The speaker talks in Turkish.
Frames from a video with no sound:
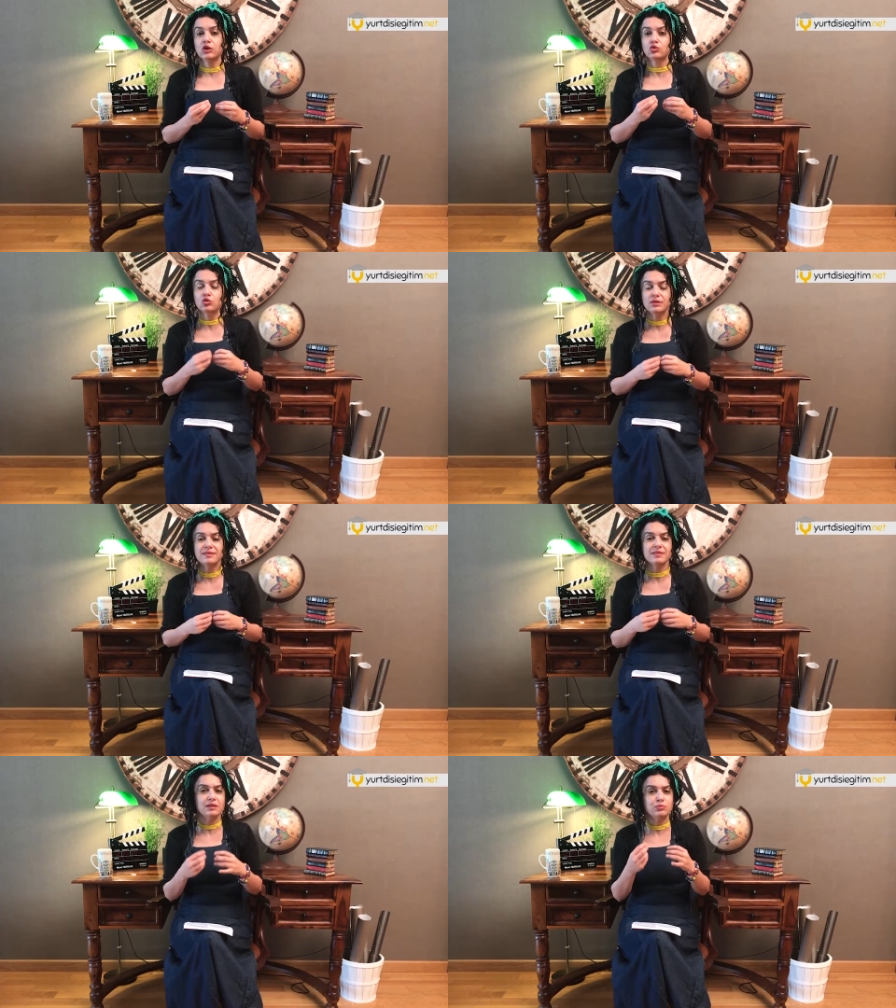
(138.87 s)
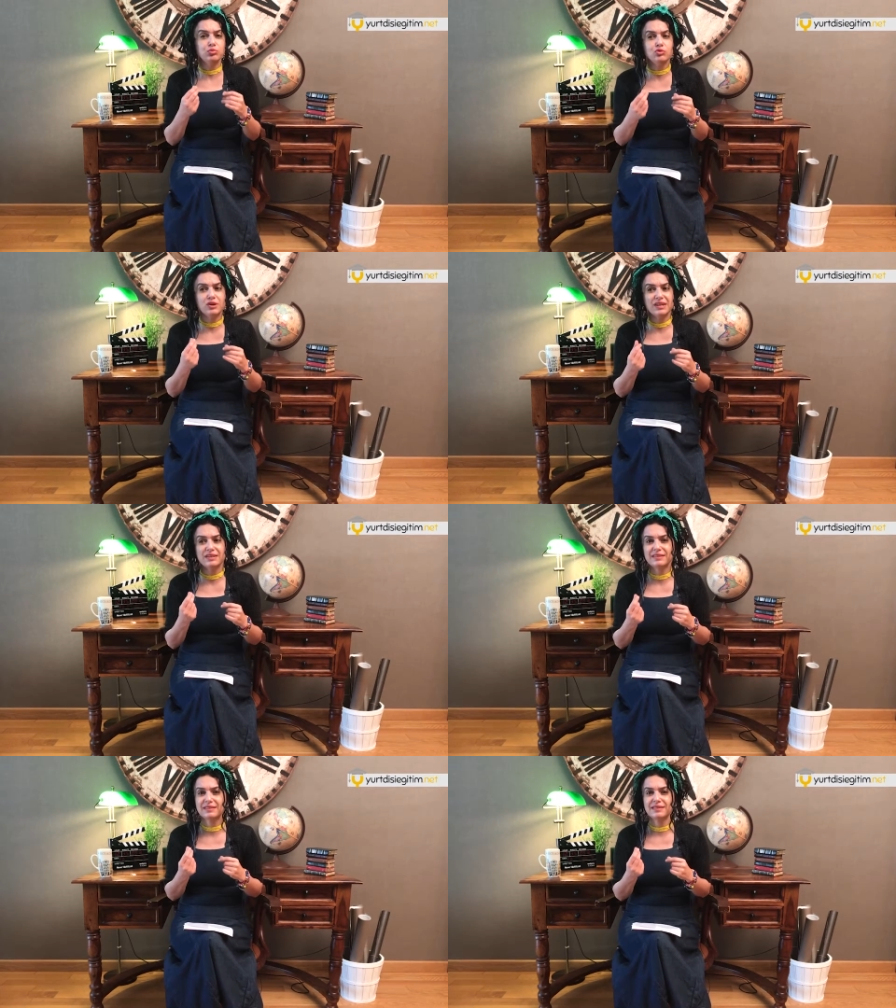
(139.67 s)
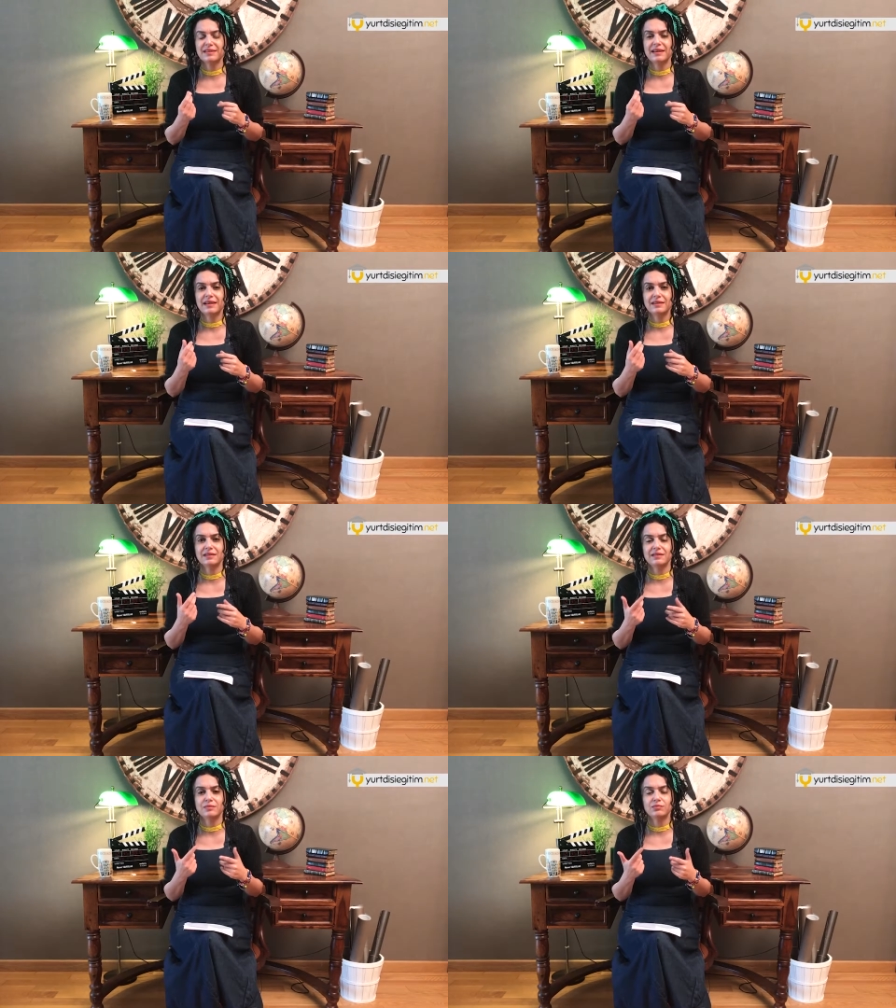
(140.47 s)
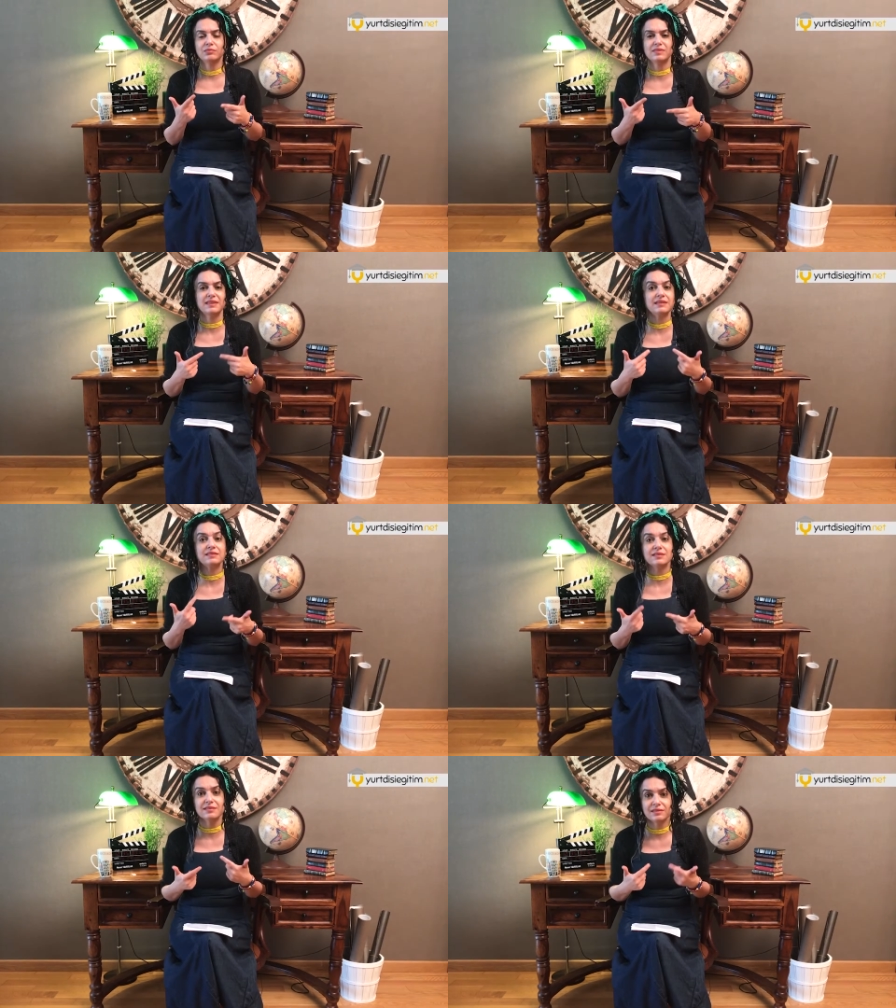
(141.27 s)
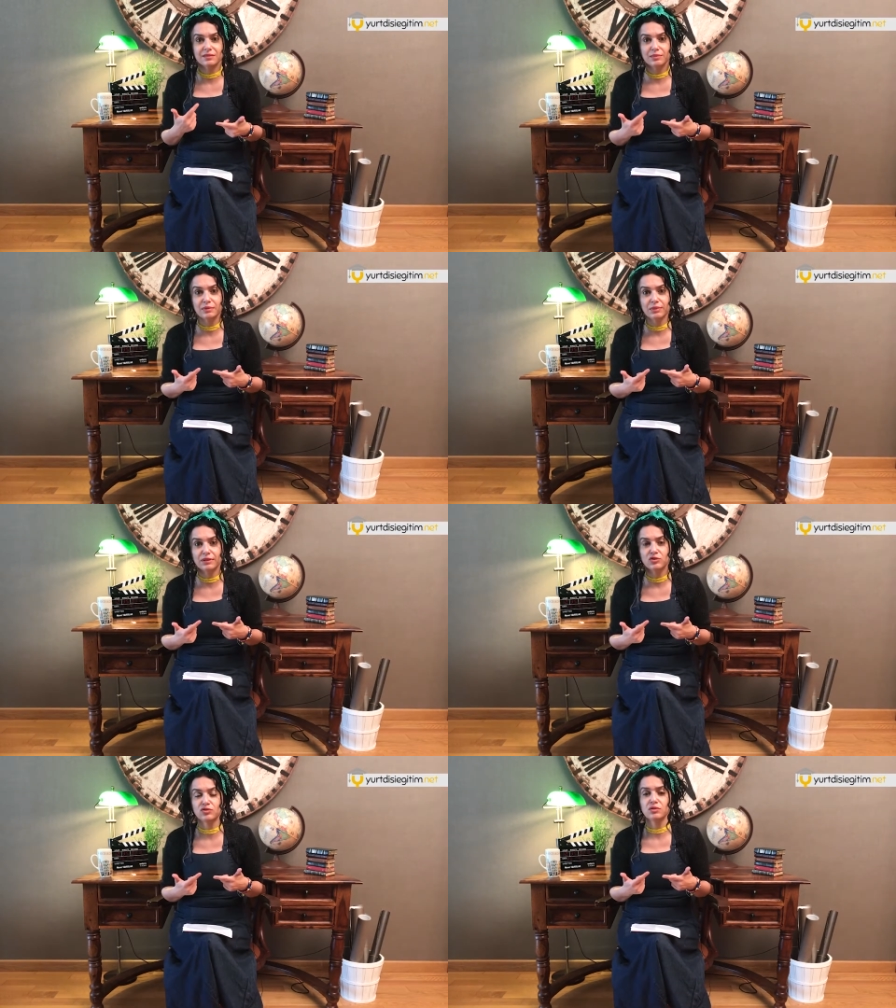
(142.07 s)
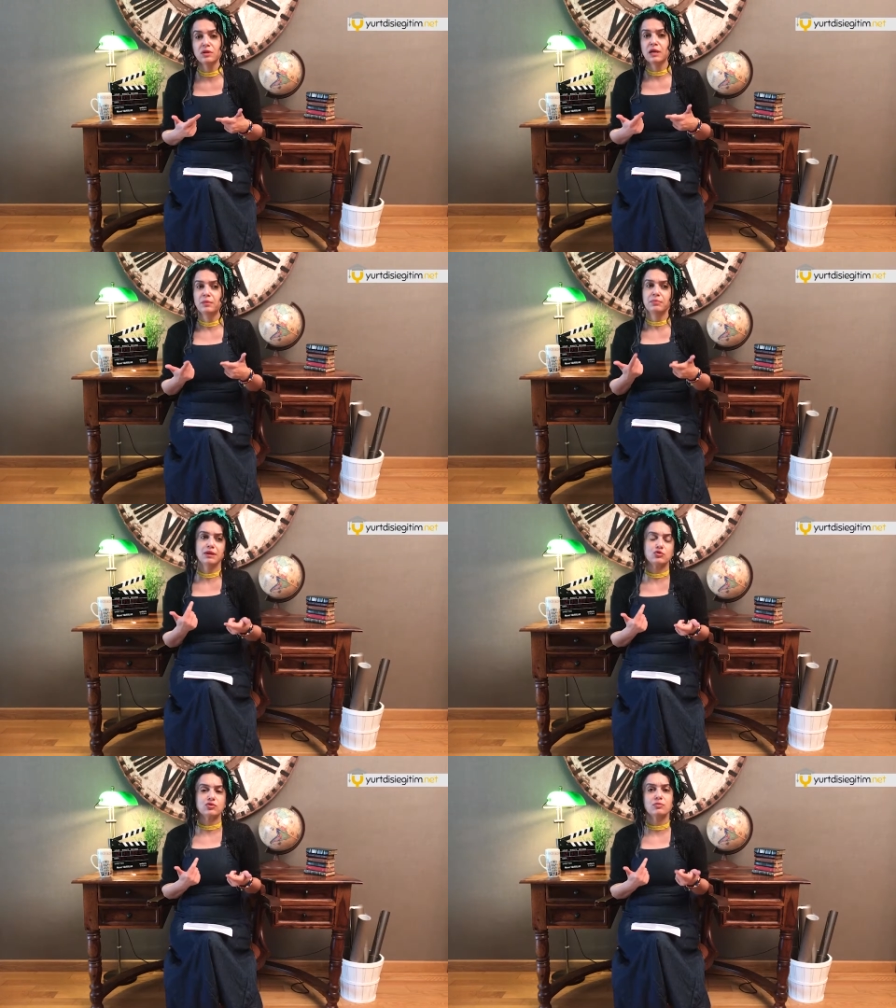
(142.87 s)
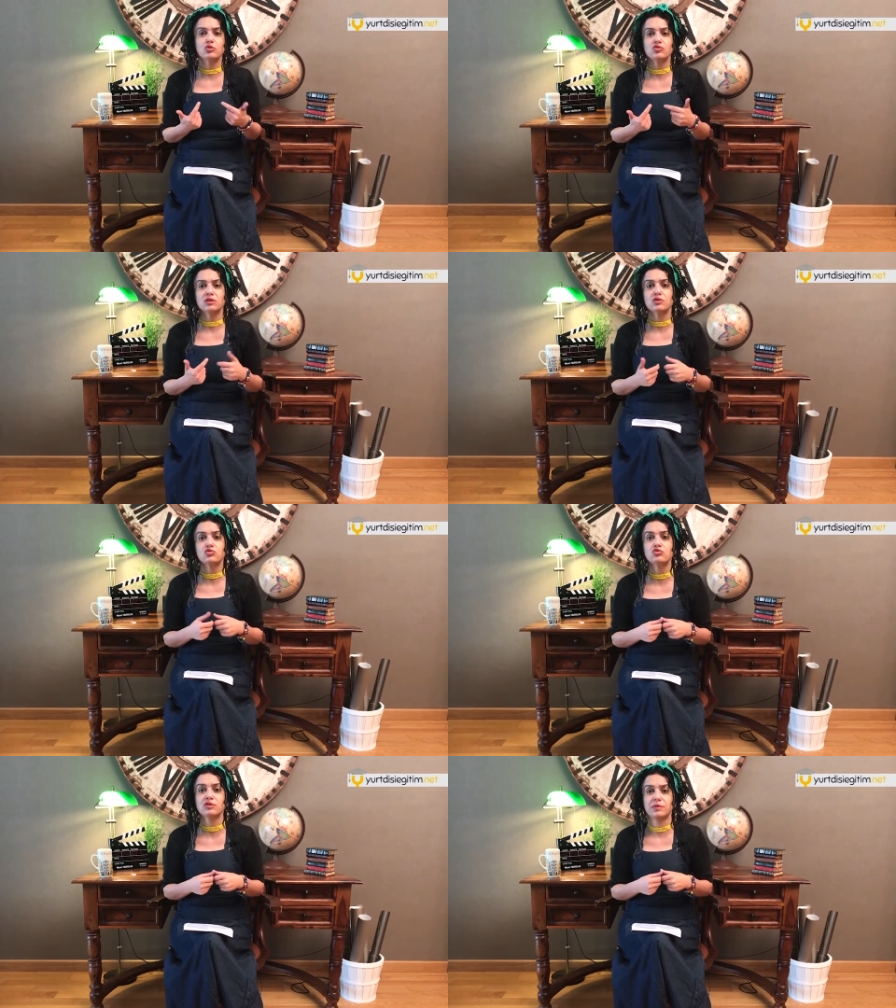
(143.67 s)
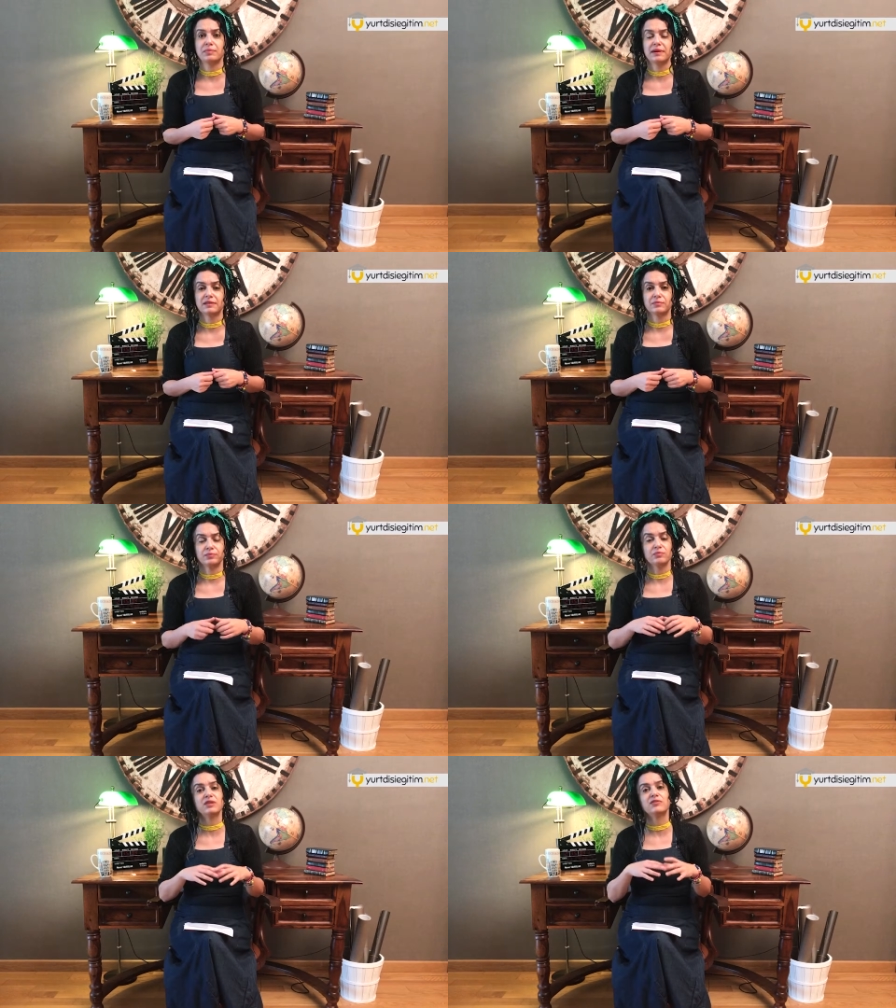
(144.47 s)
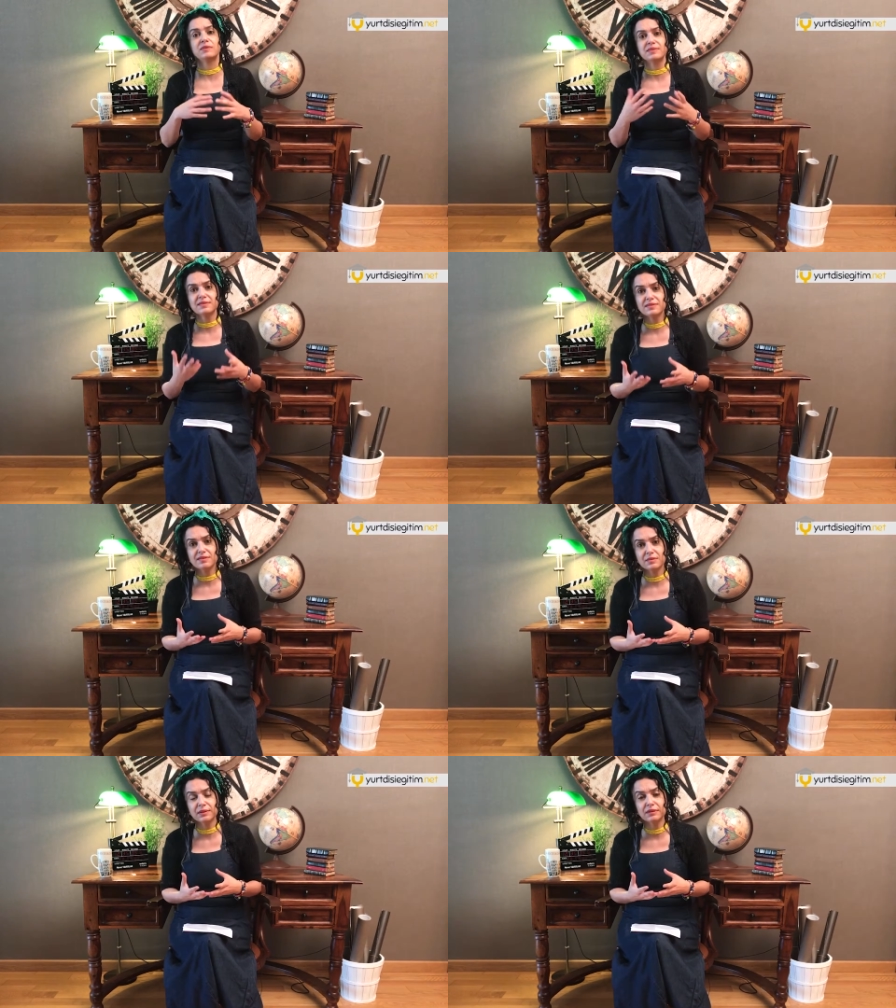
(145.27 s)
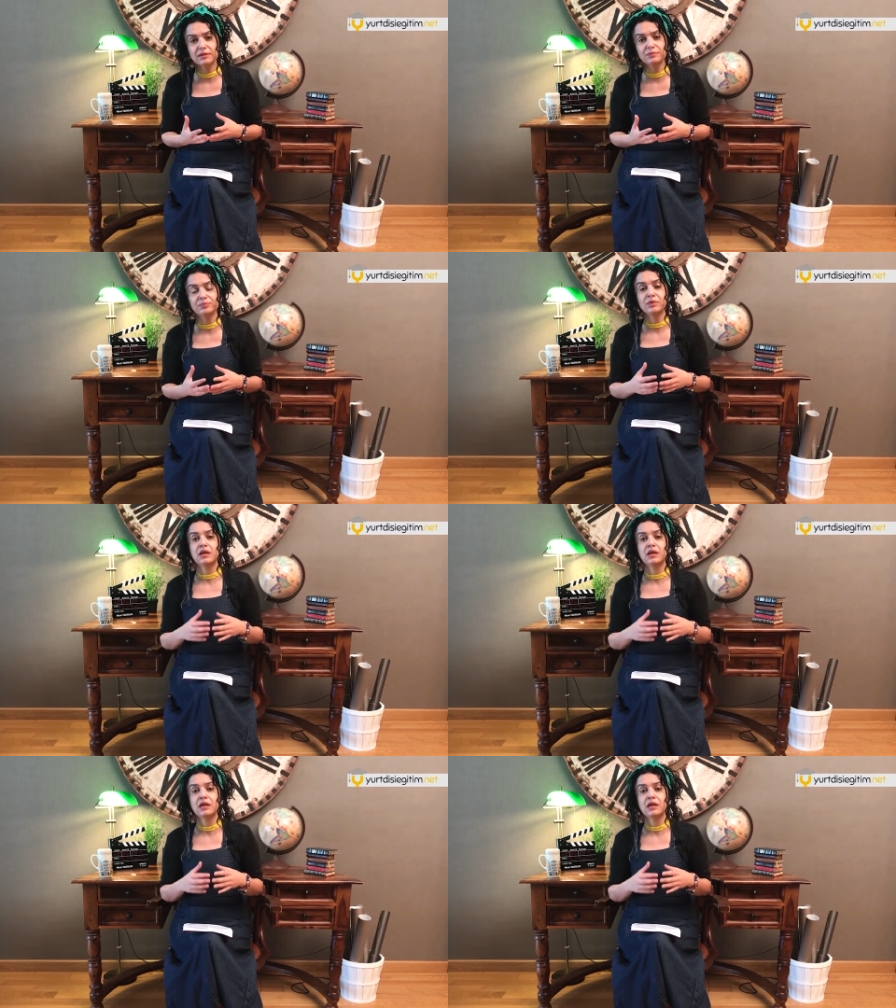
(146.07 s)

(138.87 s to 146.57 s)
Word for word: Dolayısıyla bu kaliteyi e, sentez edebilmek için ben olsam öncelikle şunu yapardım bir web sitesine bakarım.